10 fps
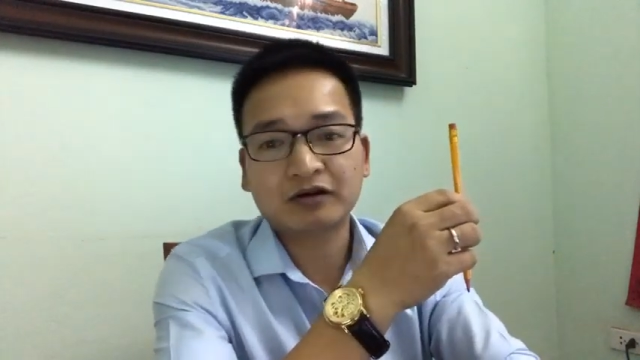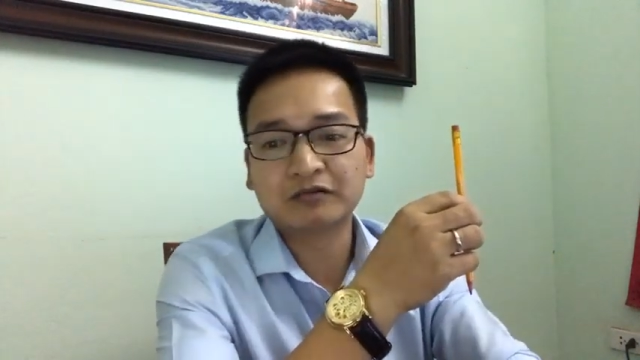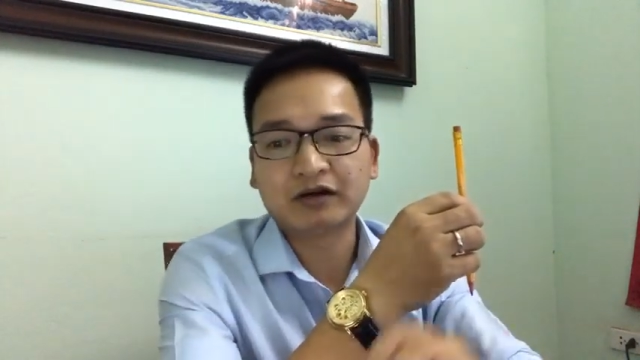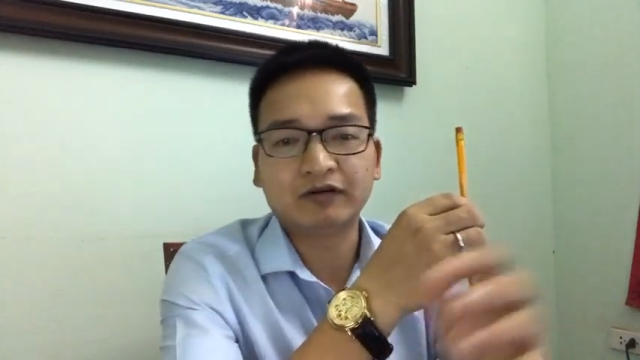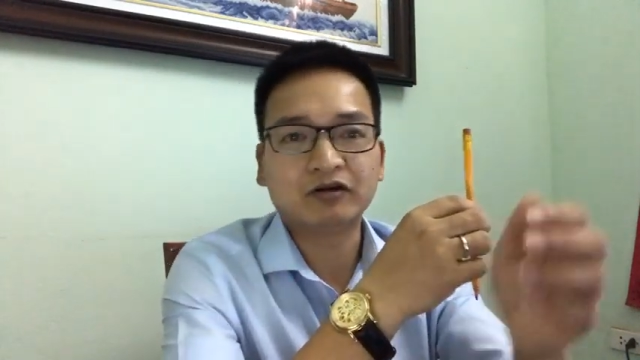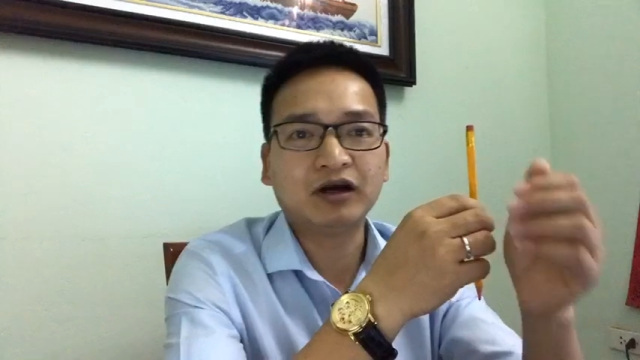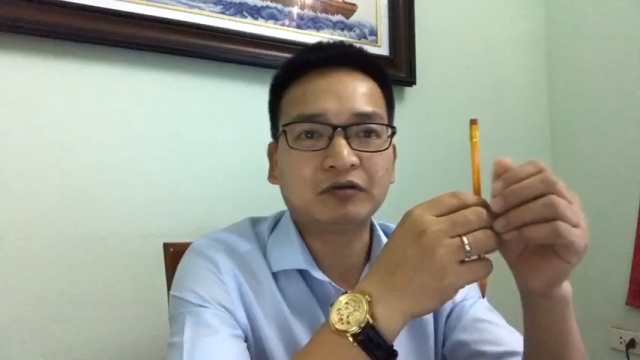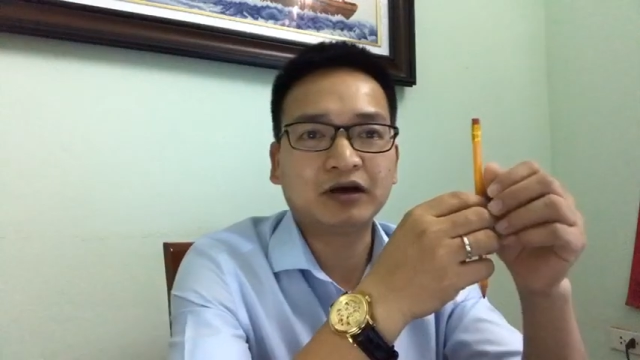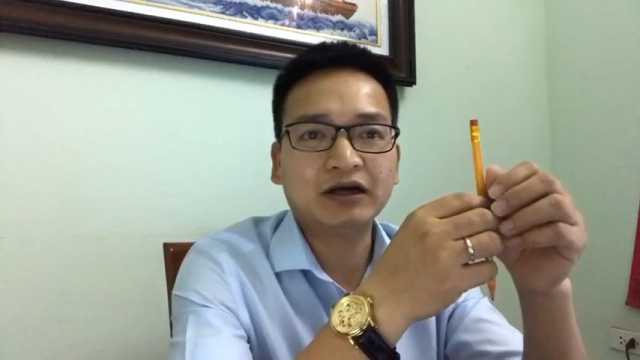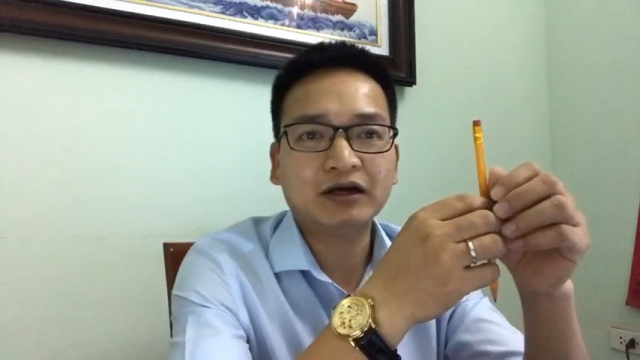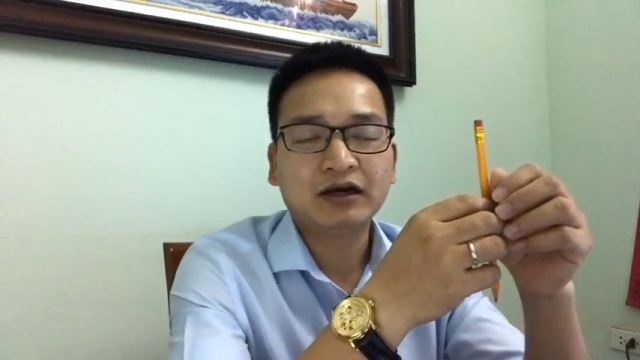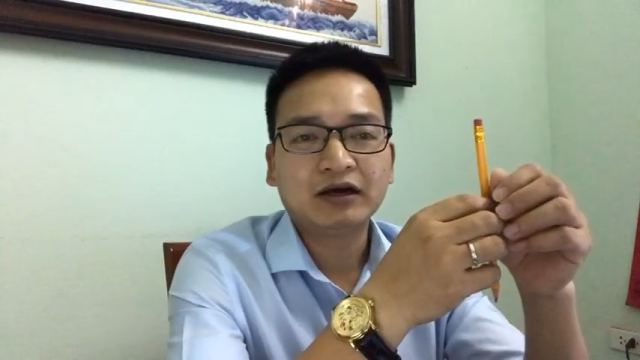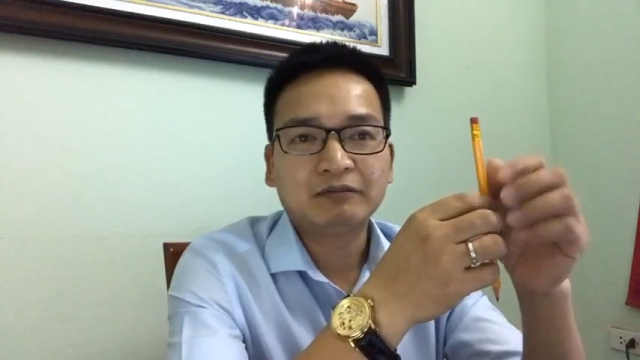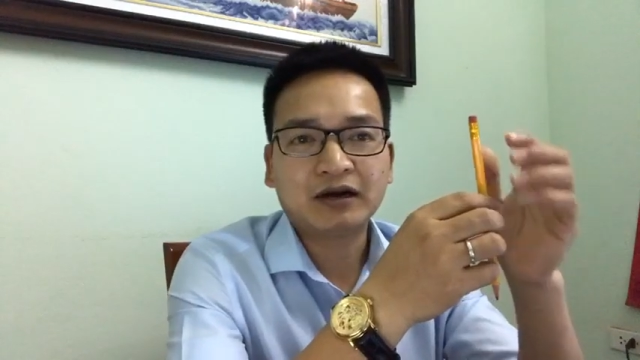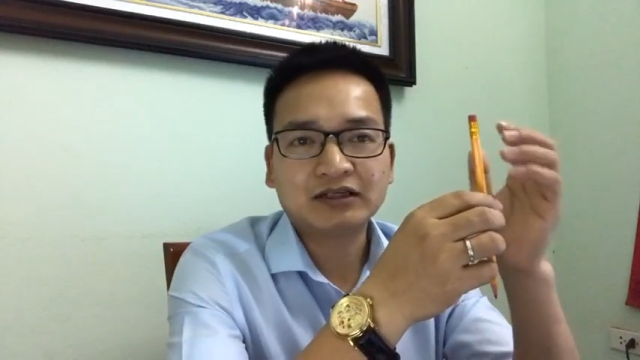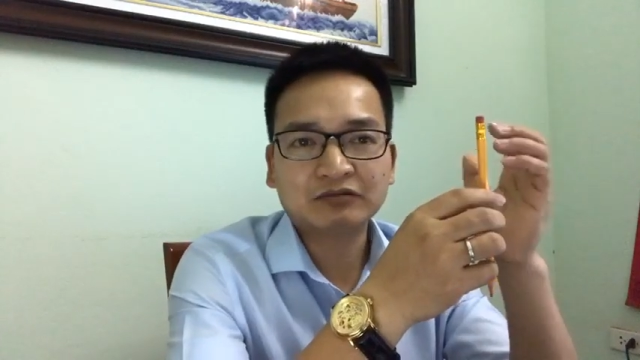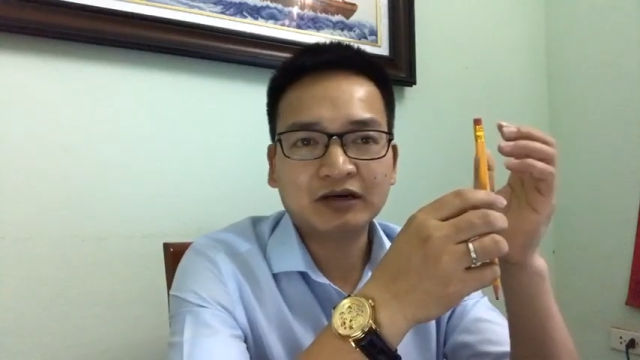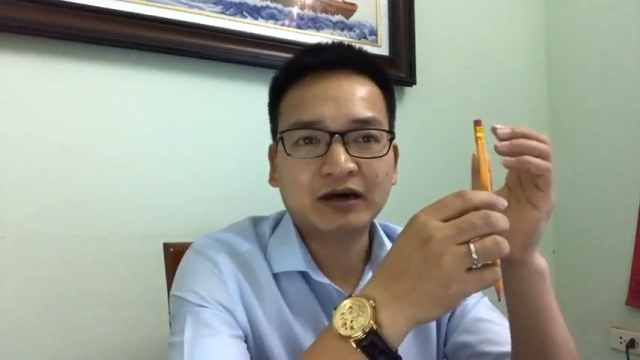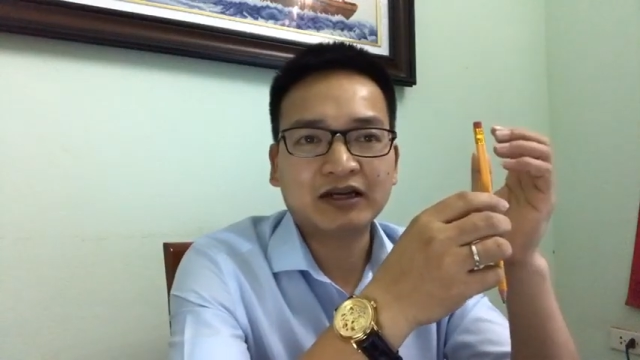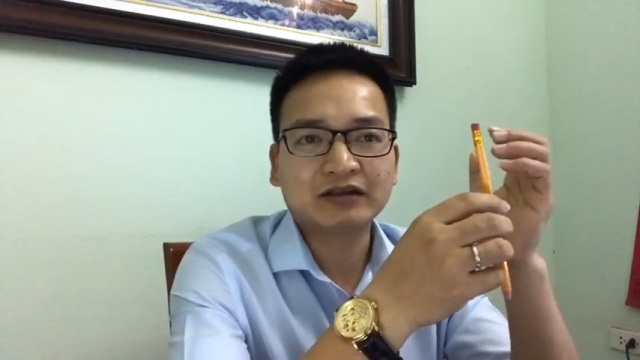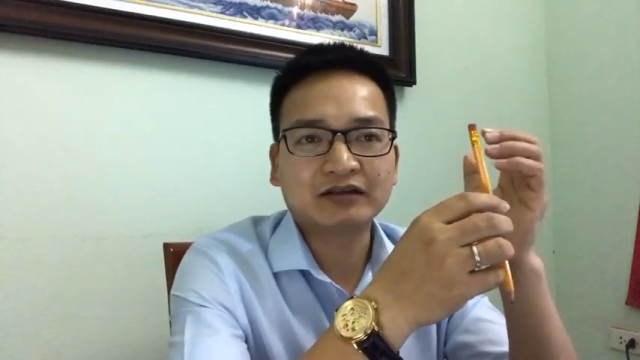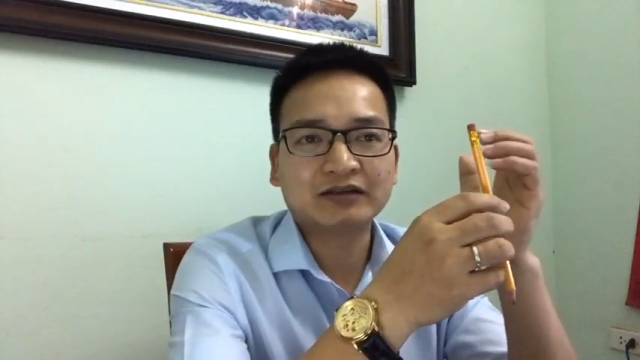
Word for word: không cần phải có hàng hóa mà trong tay bạn